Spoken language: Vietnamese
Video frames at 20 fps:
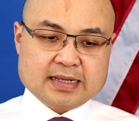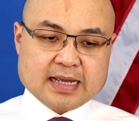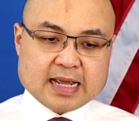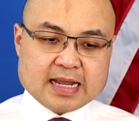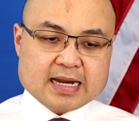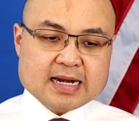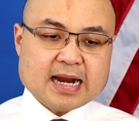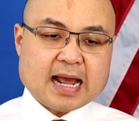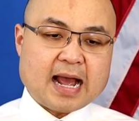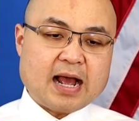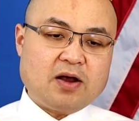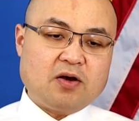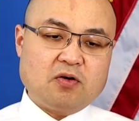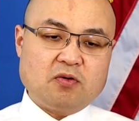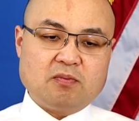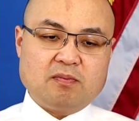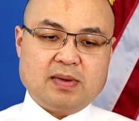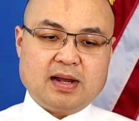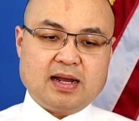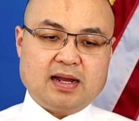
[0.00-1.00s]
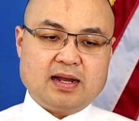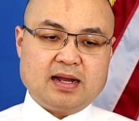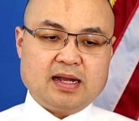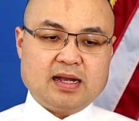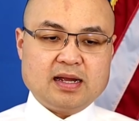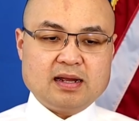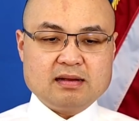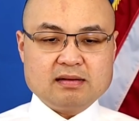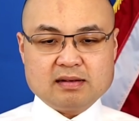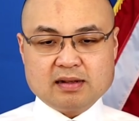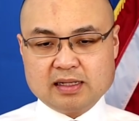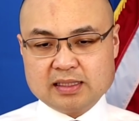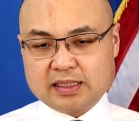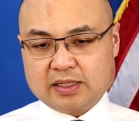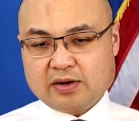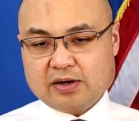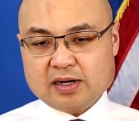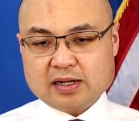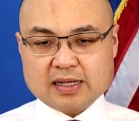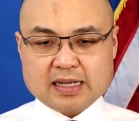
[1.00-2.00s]
khi nào mà người
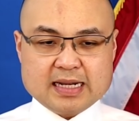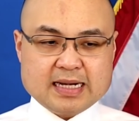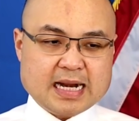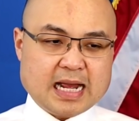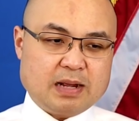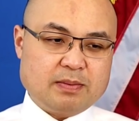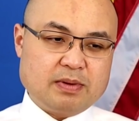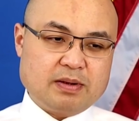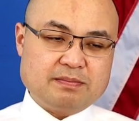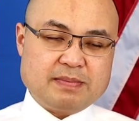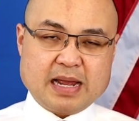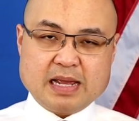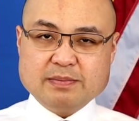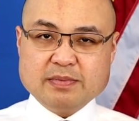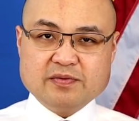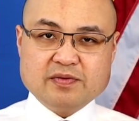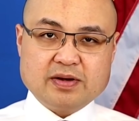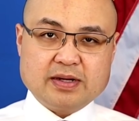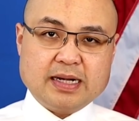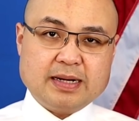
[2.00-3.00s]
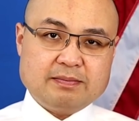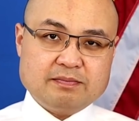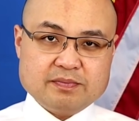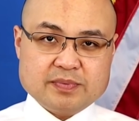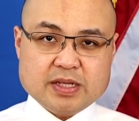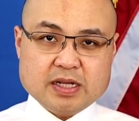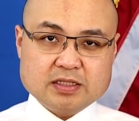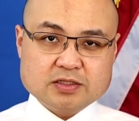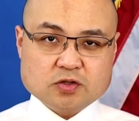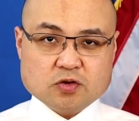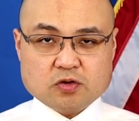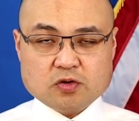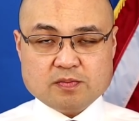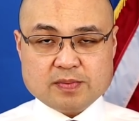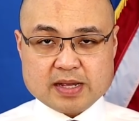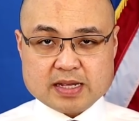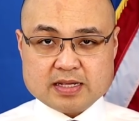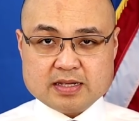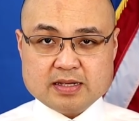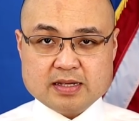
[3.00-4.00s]
ta nói là khi nào mà 70% dân số của
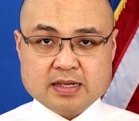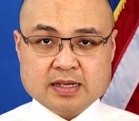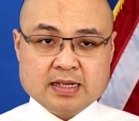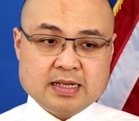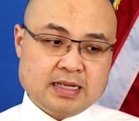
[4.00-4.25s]
Mỹ